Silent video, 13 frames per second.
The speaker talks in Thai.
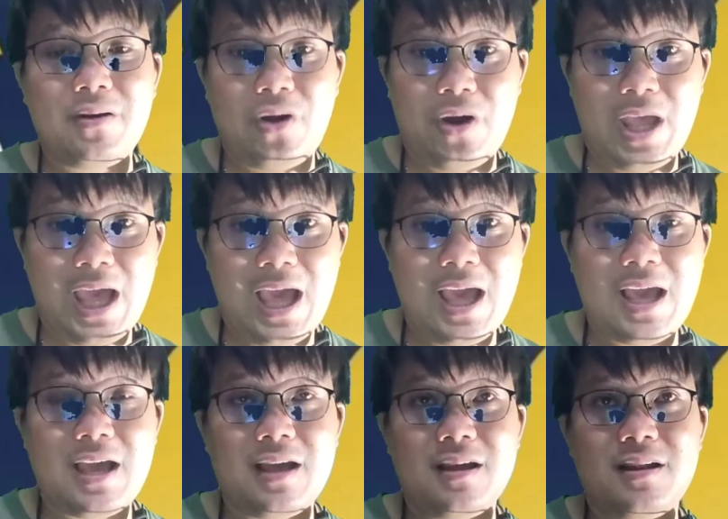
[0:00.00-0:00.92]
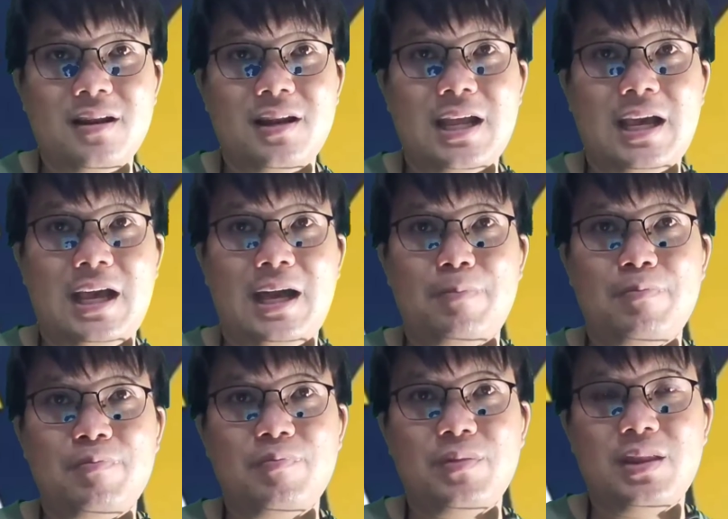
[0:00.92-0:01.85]
2,805 นะครับ
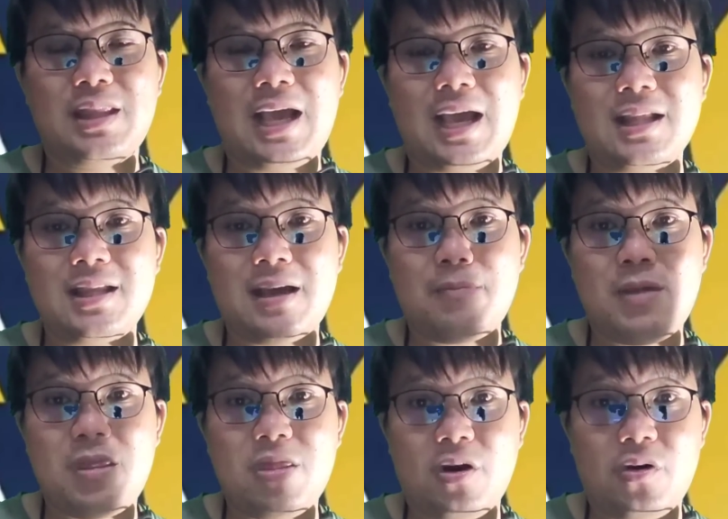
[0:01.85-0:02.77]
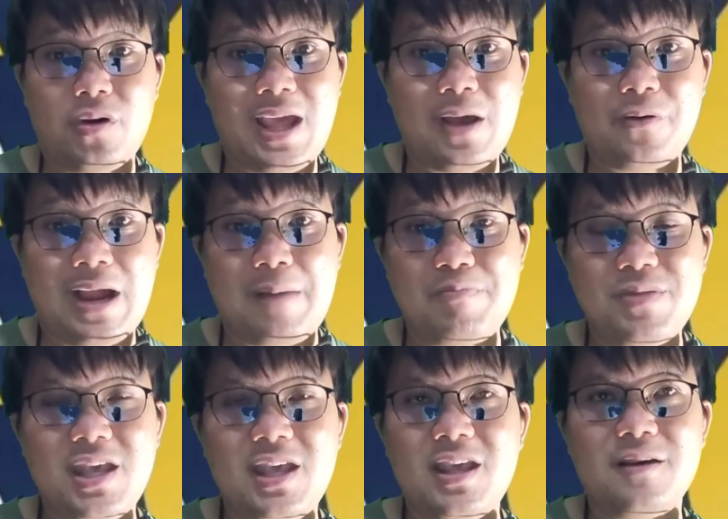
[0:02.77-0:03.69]
น่าจะเป็น2แนวรับ
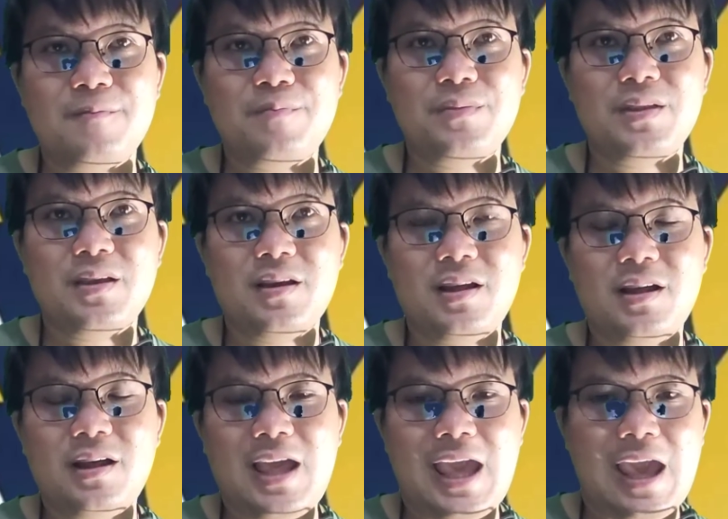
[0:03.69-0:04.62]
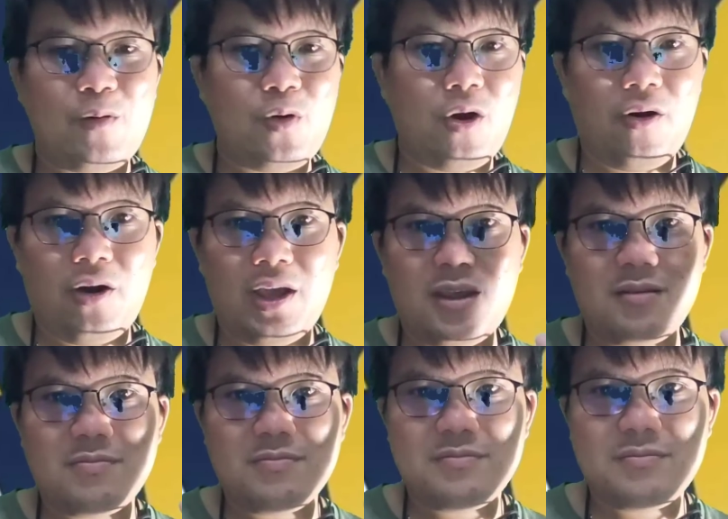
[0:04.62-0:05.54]
นี้Altcoin
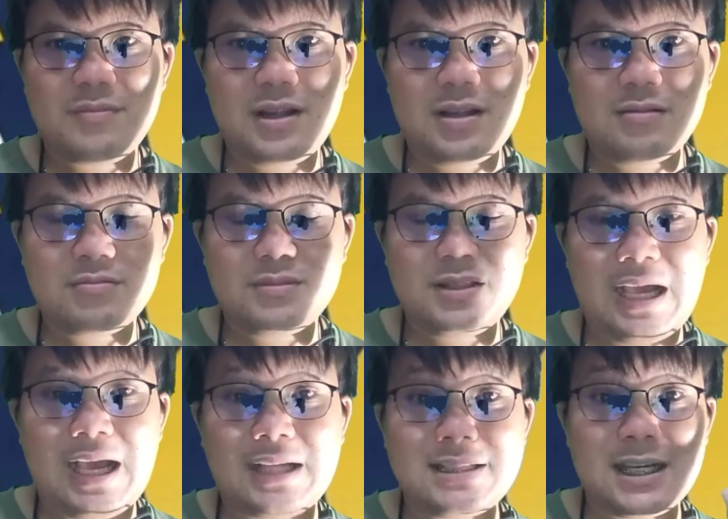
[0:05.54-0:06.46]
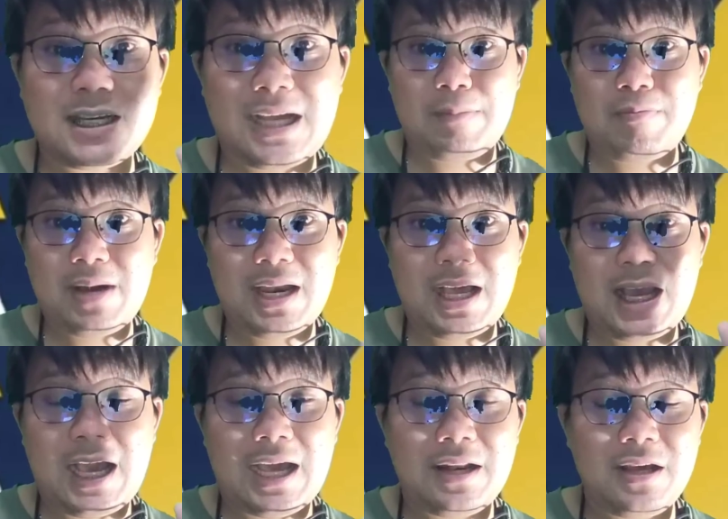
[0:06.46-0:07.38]
น่าจะลับมารา
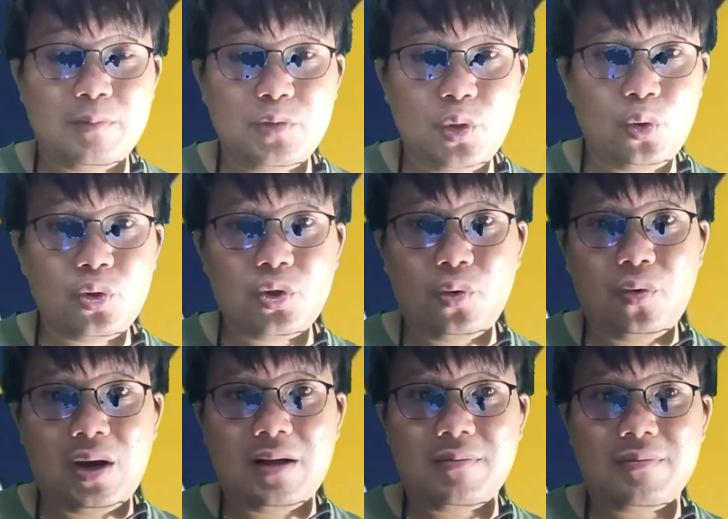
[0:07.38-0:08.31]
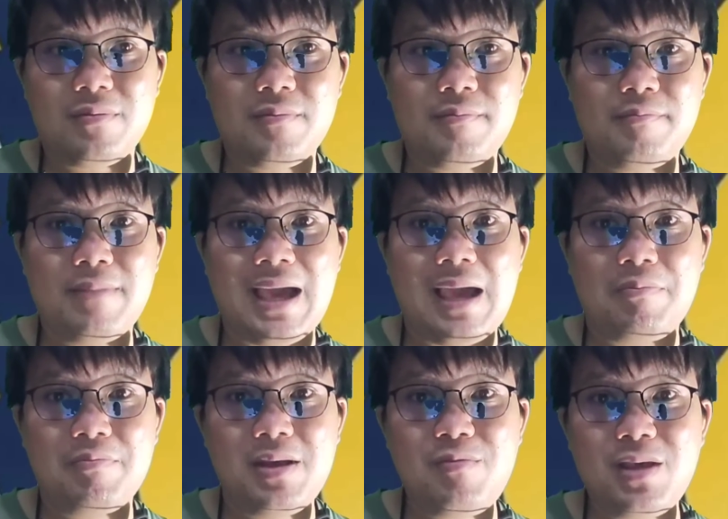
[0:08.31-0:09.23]
คาเดิมทุกตัวแบ
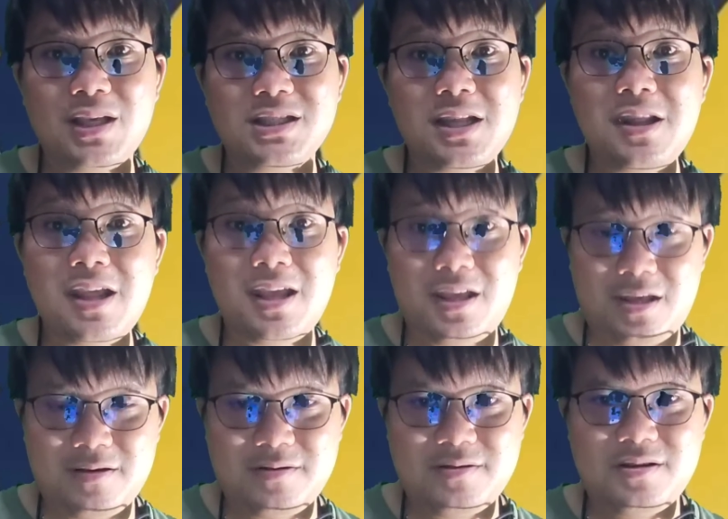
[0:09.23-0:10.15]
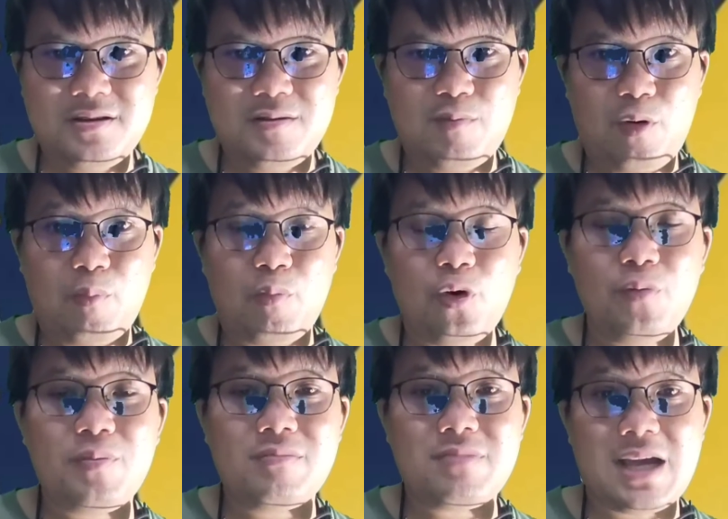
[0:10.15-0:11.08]
บไม่มีชิ้นดีผมพู
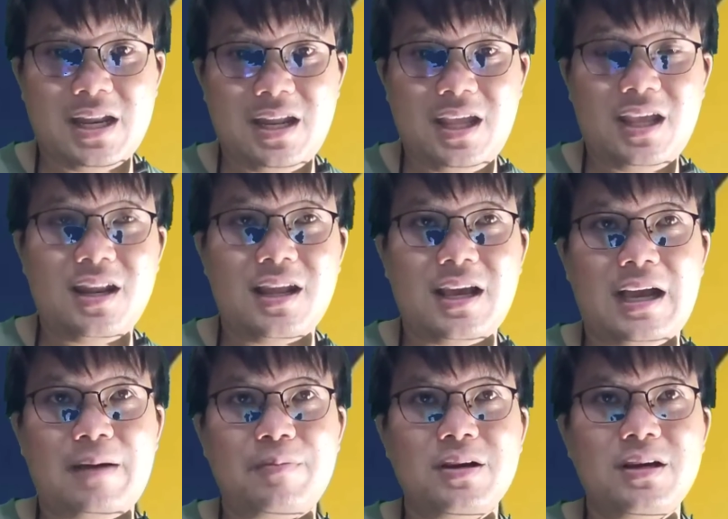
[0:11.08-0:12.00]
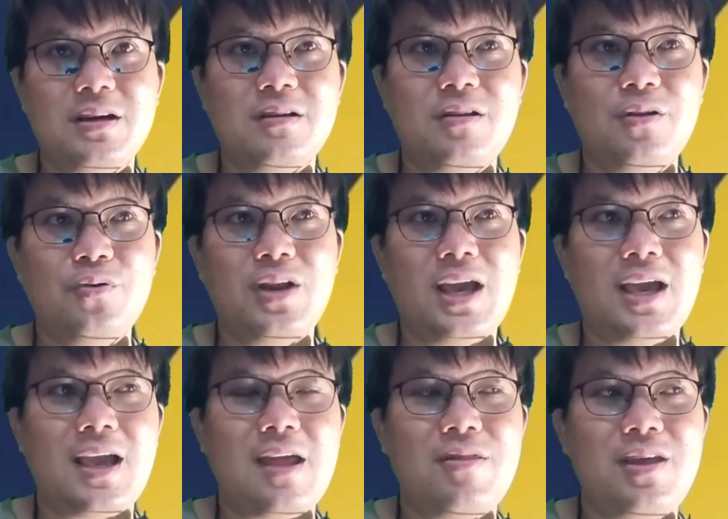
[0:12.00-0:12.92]
ดประมาณนี้นะครับคือ Luna
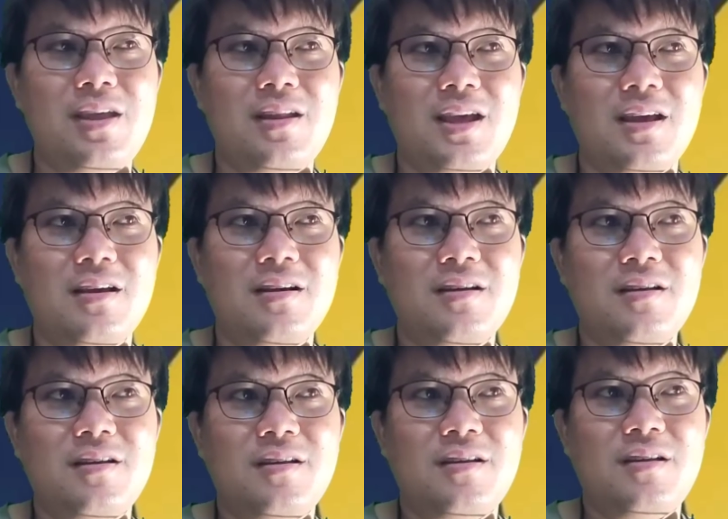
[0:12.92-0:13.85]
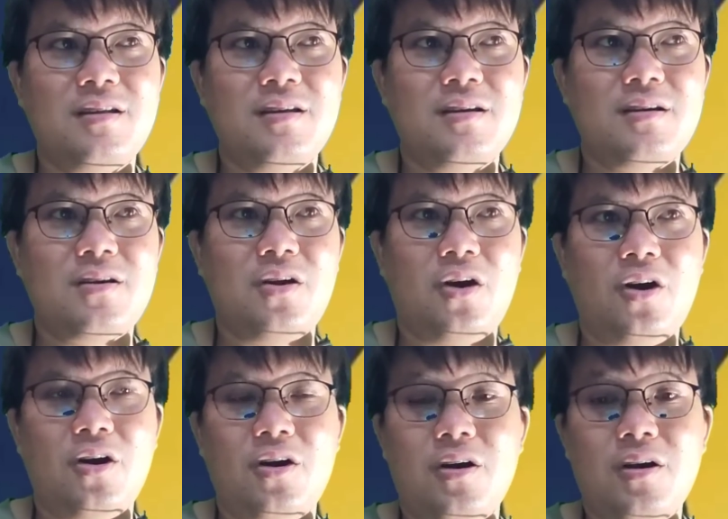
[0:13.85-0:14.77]
Classic เนี่ยก็
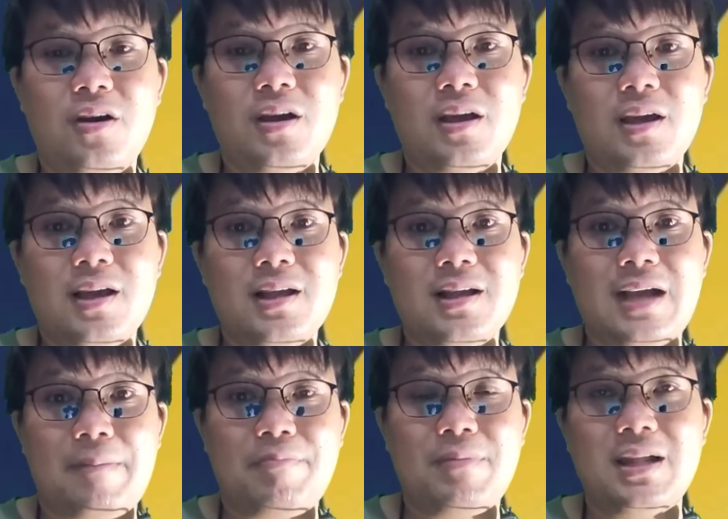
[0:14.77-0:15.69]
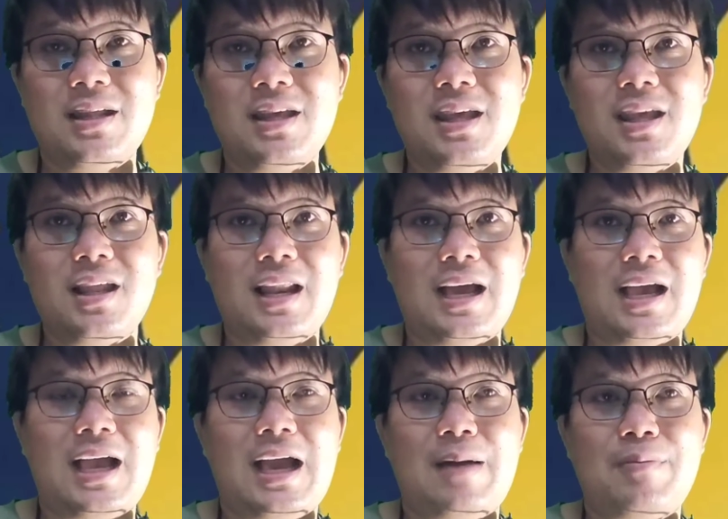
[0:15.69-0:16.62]
กลับมาที่รา
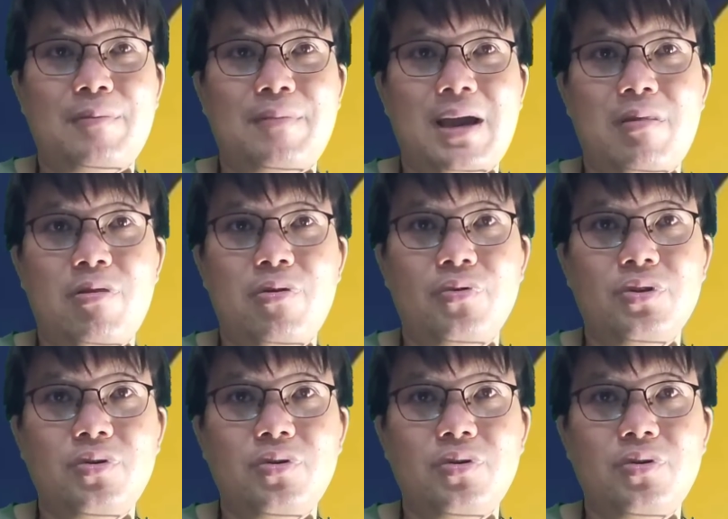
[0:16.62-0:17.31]
คาประมาณ 0.04